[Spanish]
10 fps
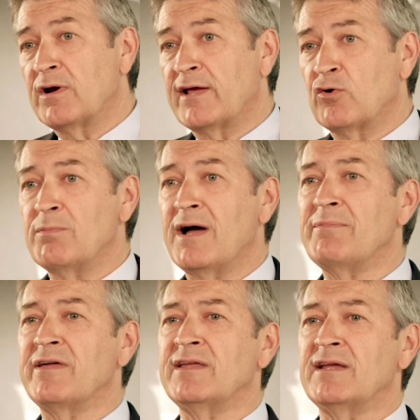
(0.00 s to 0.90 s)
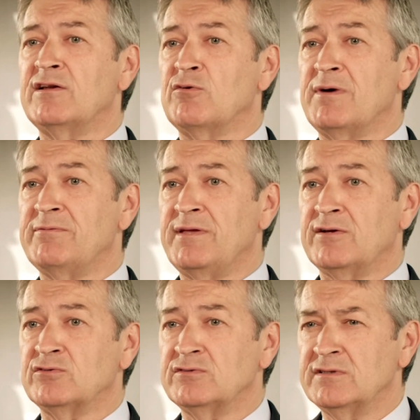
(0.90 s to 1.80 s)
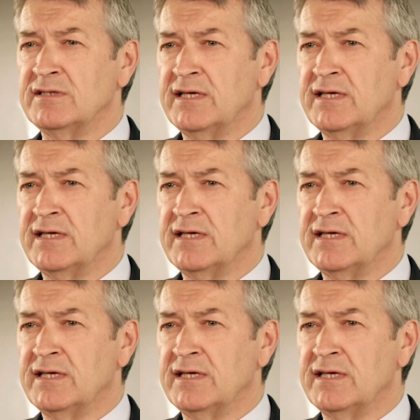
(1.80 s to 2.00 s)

por el aroma a madera en los más viejos,